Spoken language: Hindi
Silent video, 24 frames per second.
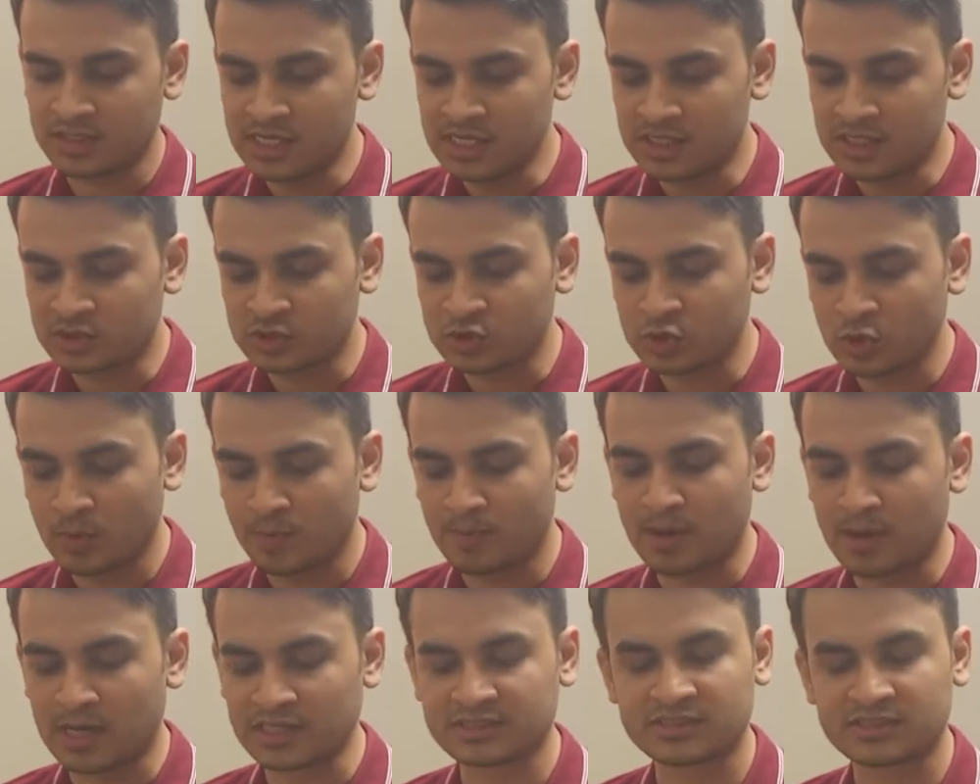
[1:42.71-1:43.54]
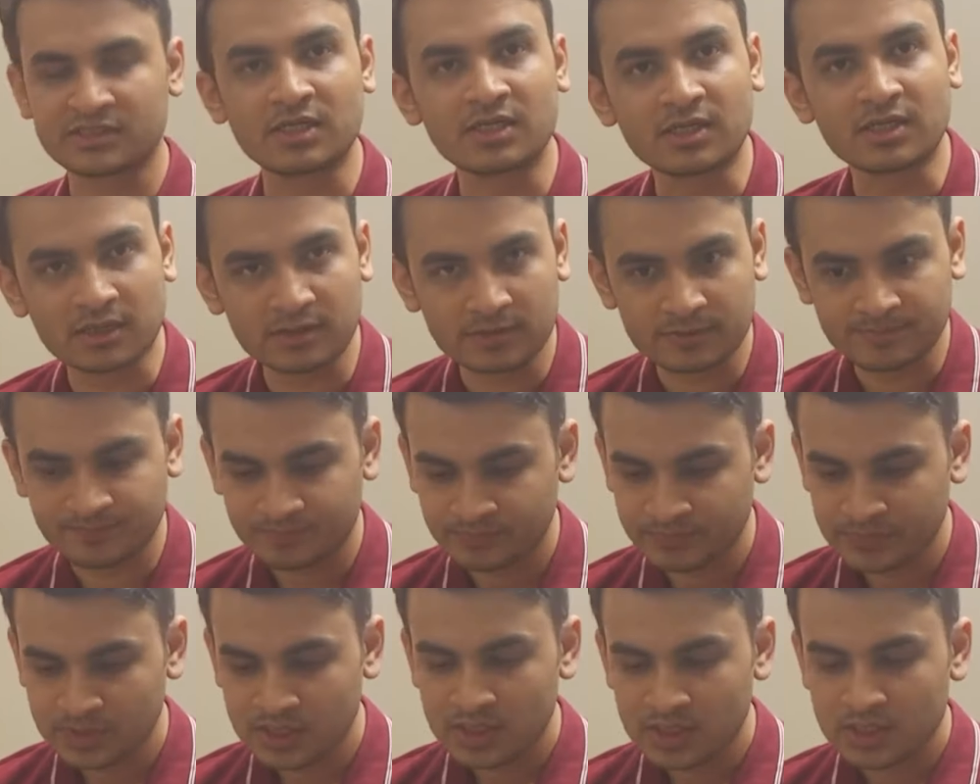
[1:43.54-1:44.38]

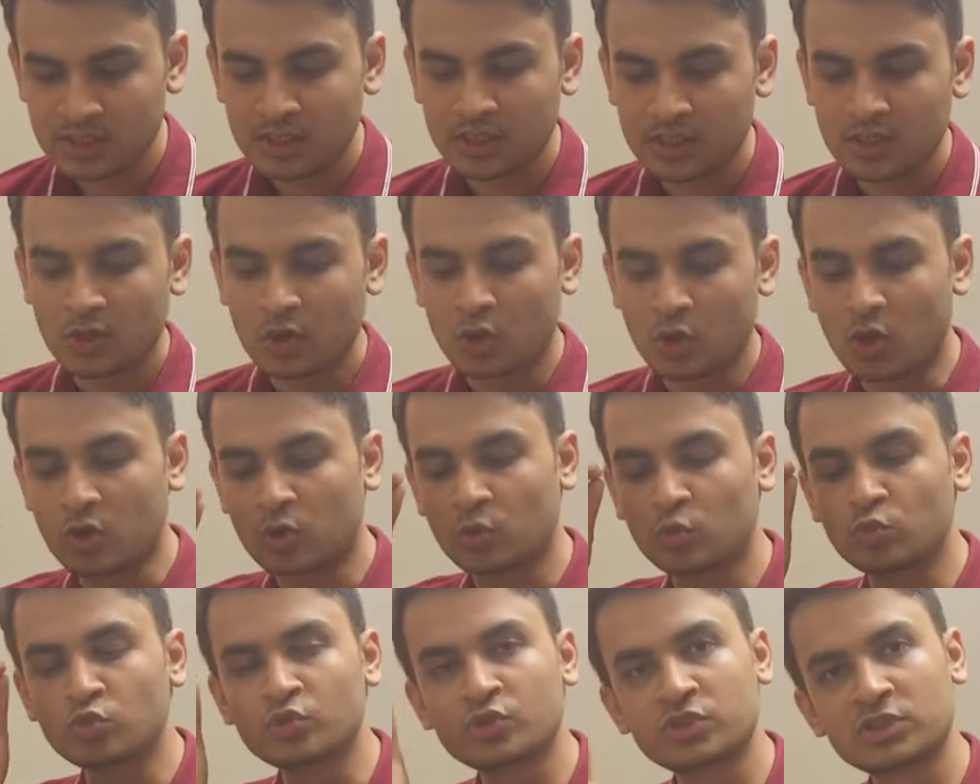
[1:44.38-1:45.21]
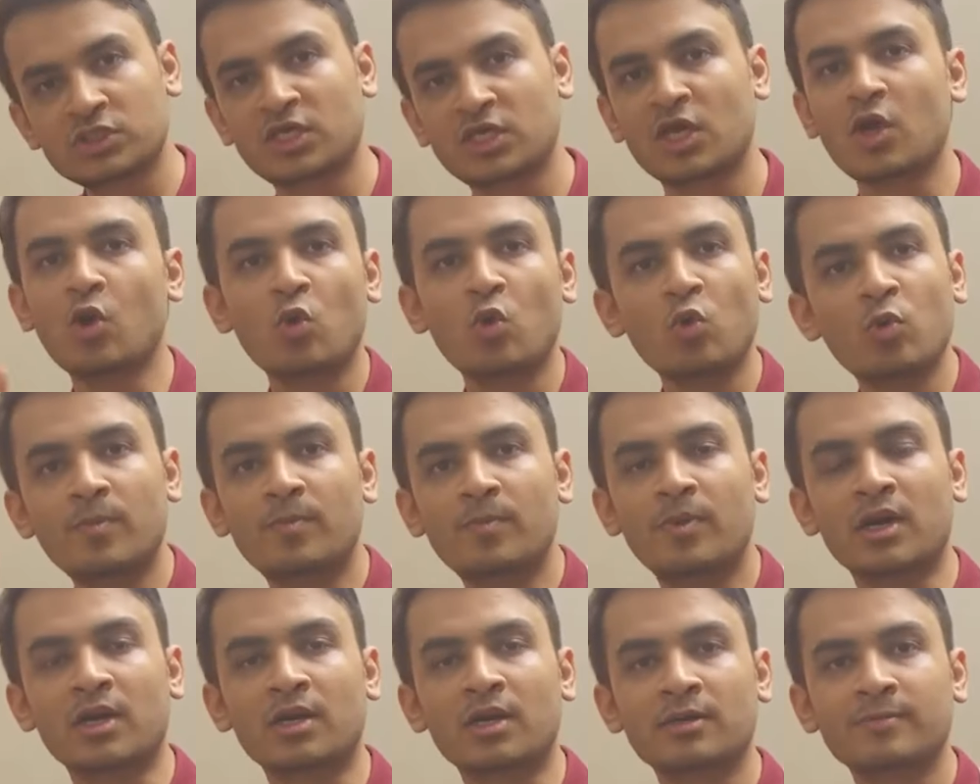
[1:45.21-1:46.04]
एक और उसके
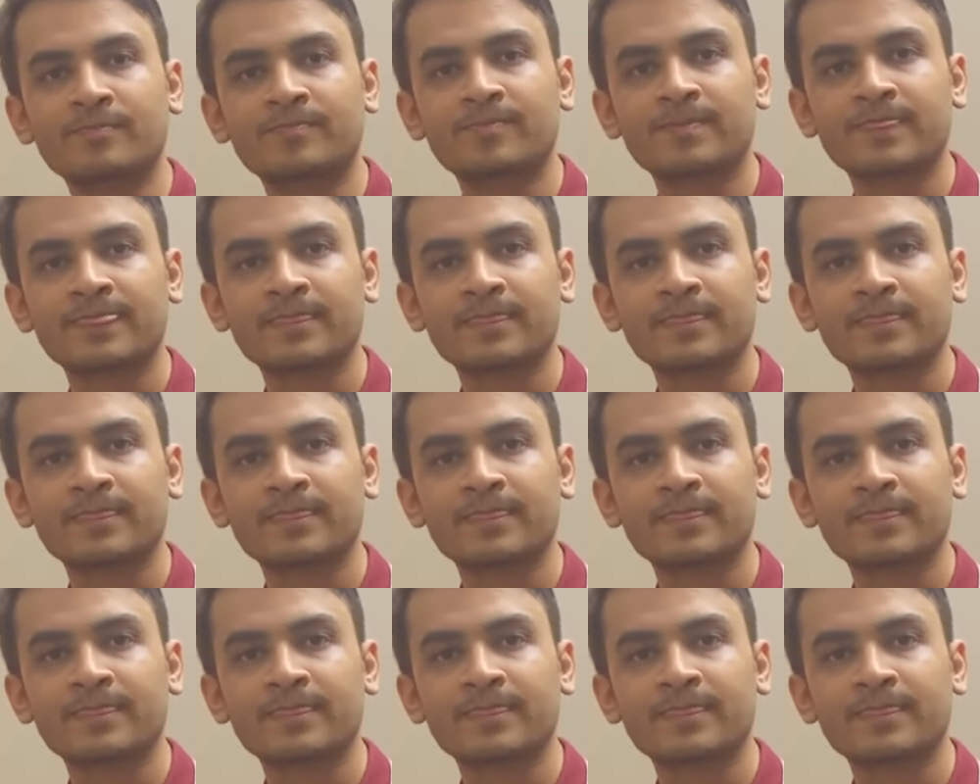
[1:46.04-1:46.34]
ऊपर